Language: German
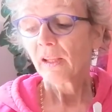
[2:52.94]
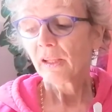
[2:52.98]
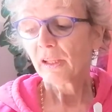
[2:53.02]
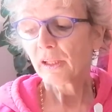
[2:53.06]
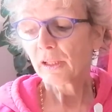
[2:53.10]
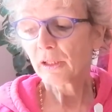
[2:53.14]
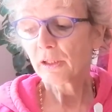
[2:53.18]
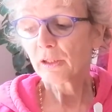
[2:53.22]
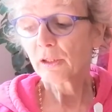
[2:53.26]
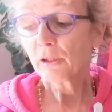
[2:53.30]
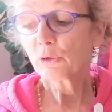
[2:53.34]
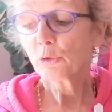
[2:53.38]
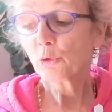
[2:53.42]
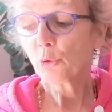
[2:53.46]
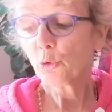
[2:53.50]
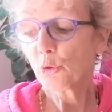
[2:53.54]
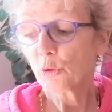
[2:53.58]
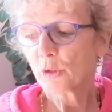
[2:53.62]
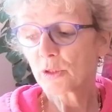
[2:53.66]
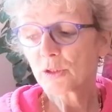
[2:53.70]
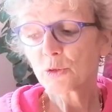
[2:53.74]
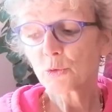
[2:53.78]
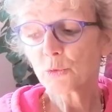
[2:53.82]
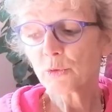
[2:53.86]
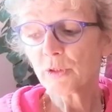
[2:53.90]
Er
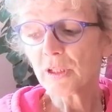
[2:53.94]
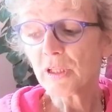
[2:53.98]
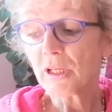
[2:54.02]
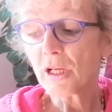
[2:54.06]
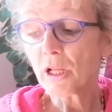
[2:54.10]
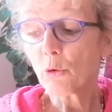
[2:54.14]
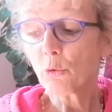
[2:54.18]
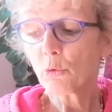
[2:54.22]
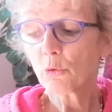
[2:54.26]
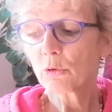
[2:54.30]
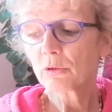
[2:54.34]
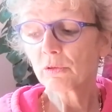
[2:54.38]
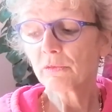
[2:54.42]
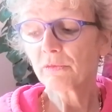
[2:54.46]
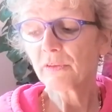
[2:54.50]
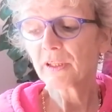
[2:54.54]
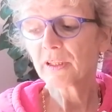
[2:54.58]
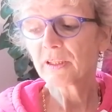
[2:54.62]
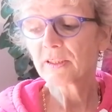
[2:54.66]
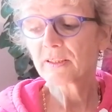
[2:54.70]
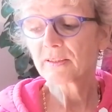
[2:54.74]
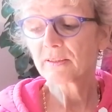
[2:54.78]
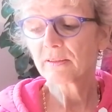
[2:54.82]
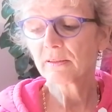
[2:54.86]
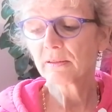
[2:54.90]
gehört zu den
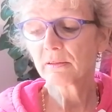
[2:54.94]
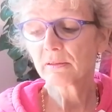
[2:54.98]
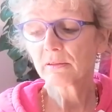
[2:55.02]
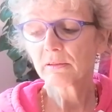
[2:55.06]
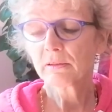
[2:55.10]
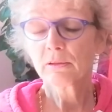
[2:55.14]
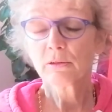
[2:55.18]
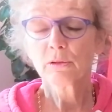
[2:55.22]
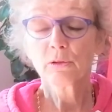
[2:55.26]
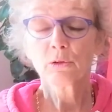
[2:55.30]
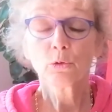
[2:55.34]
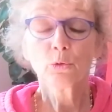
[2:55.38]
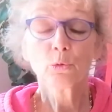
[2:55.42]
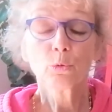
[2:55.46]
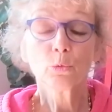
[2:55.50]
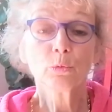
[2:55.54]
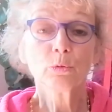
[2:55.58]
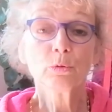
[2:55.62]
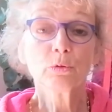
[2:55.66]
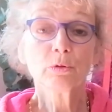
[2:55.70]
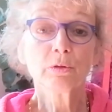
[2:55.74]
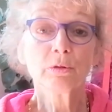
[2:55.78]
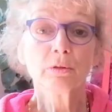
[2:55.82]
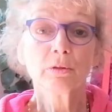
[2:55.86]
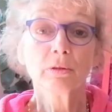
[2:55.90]
Lauchgewächsen
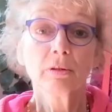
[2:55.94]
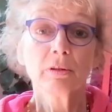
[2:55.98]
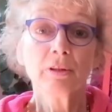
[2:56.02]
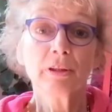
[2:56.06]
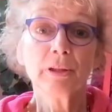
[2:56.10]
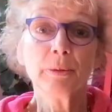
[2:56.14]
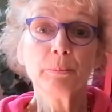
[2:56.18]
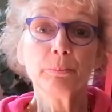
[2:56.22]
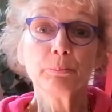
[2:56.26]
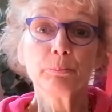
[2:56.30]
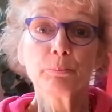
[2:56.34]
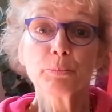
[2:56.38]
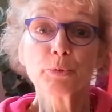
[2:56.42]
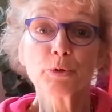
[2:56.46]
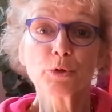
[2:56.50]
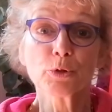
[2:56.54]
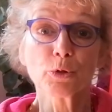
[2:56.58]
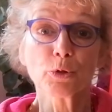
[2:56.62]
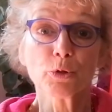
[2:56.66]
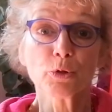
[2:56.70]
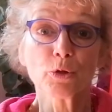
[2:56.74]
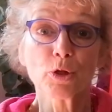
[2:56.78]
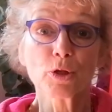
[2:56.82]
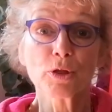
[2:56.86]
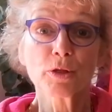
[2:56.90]
und liebt
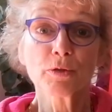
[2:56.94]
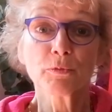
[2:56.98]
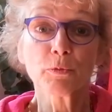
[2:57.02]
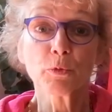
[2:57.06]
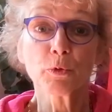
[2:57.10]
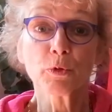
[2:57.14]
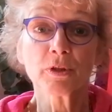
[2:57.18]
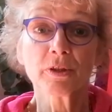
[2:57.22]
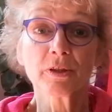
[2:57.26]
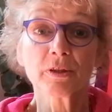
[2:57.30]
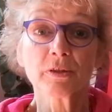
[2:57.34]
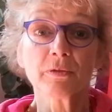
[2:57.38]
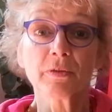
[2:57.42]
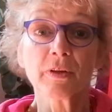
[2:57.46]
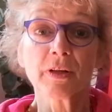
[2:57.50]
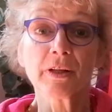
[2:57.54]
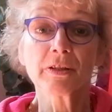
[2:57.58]
besonders feuchte